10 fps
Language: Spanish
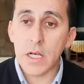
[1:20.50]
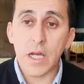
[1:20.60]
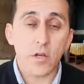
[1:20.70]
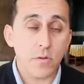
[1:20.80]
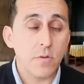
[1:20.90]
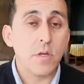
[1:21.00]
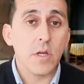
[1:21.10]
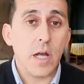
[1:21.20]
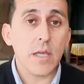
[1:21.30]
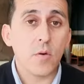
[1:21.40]
Claro,
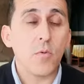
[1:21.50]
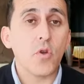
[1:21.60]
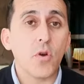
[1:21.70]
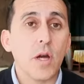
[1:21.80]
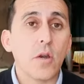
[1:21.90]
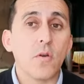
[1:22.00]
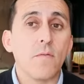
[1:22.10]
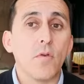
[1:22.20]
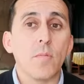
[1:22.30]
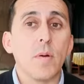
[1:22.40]
hay que homologarlo
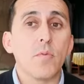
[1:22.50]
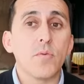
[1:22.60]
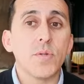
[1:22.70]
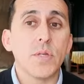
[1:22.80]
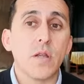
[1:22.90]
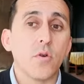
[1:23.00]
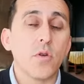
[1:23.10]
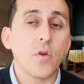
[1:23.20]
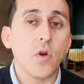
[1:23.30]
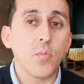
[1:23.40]
en forma provincial.
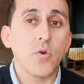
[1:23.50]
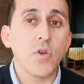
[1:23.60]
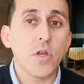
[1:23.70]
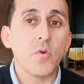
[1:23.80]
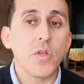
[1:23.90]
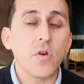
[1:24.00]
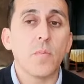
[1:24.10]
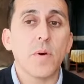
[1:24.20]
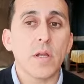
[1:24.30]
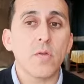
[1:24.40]
Hoy, hoy por hoy el único
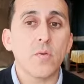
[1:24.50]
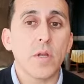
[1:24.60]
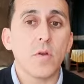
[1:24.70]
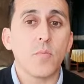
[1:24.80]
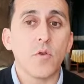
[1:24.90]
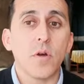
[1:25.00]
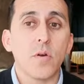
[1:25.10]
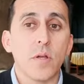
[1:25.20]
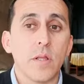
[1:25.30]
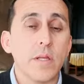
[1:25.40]
parque industrial
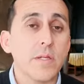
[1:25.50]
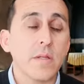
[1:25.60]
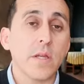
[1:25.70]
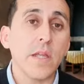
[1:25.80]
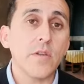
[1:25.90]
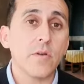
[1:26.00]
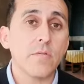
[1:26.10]
homologado es el de Centenario.